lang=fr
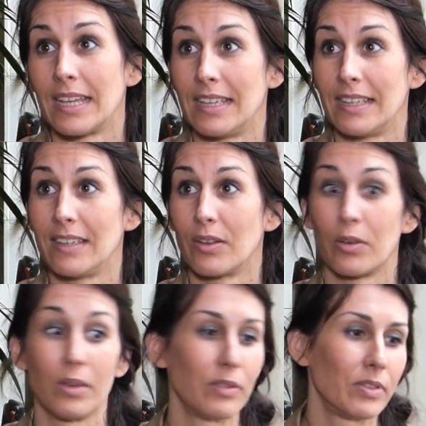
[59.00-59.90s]
Et,
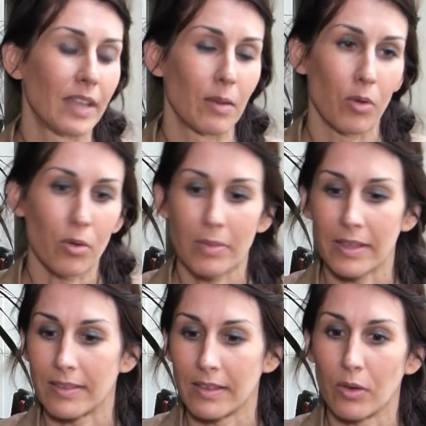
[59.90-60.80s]
finalement,
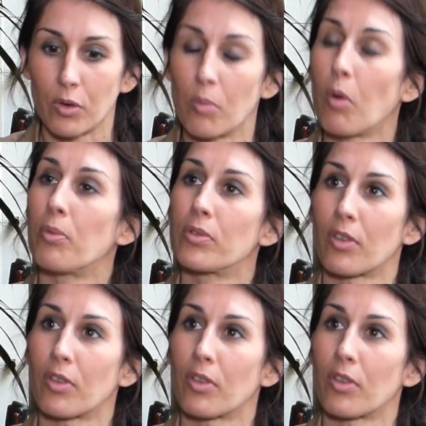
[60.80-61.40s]
bah, c'est comment on peut